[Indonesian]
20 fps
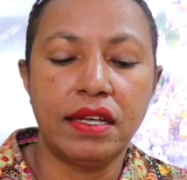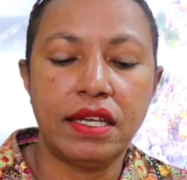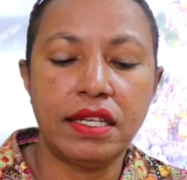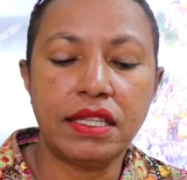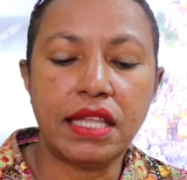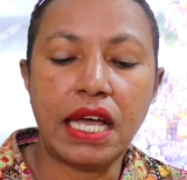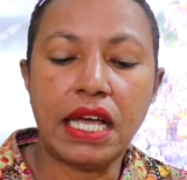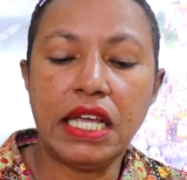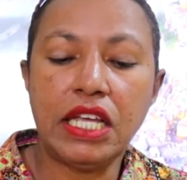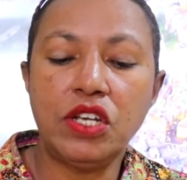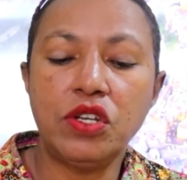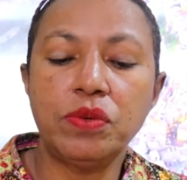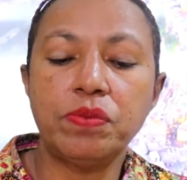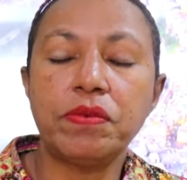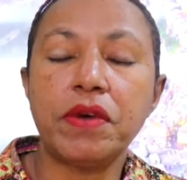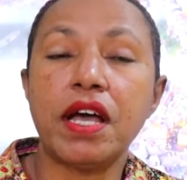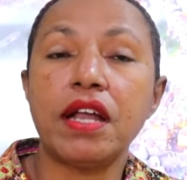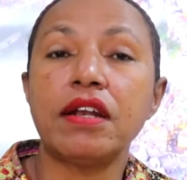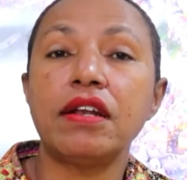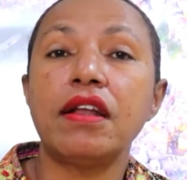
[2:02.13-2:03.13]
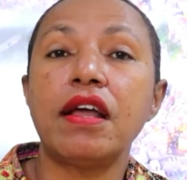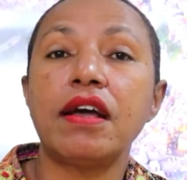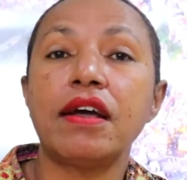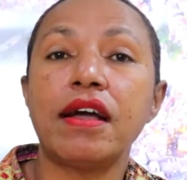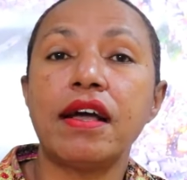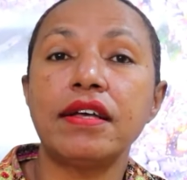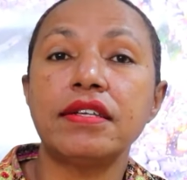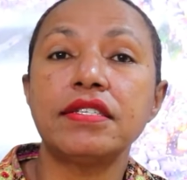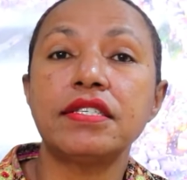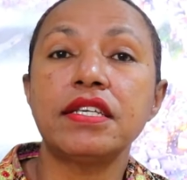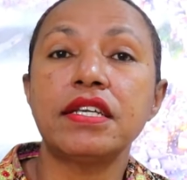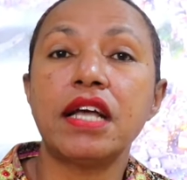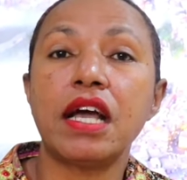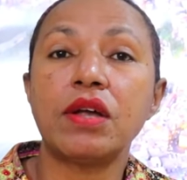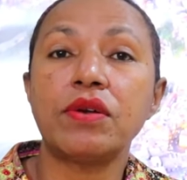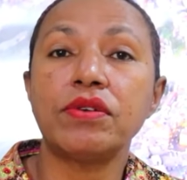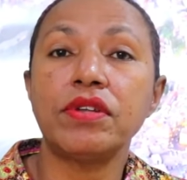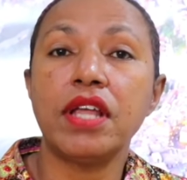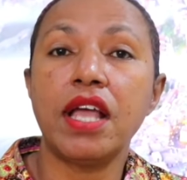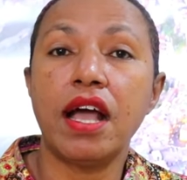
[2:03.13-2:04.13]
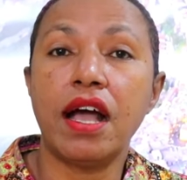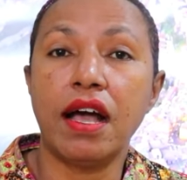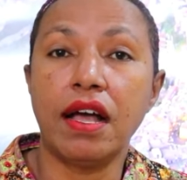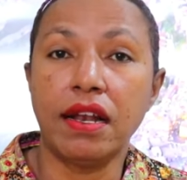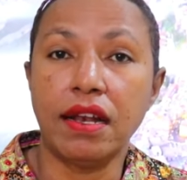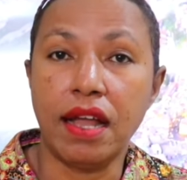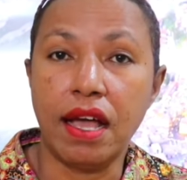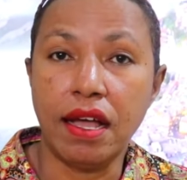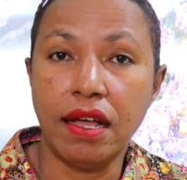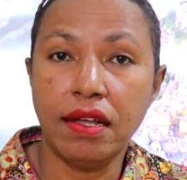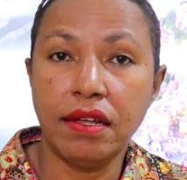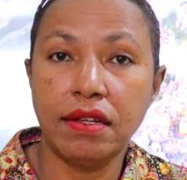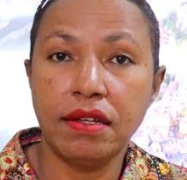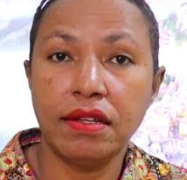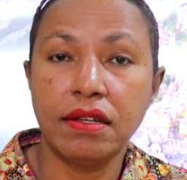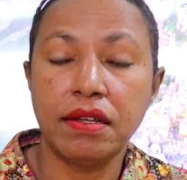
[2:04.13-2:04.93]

Kita hidup karena kasih karunia Allah,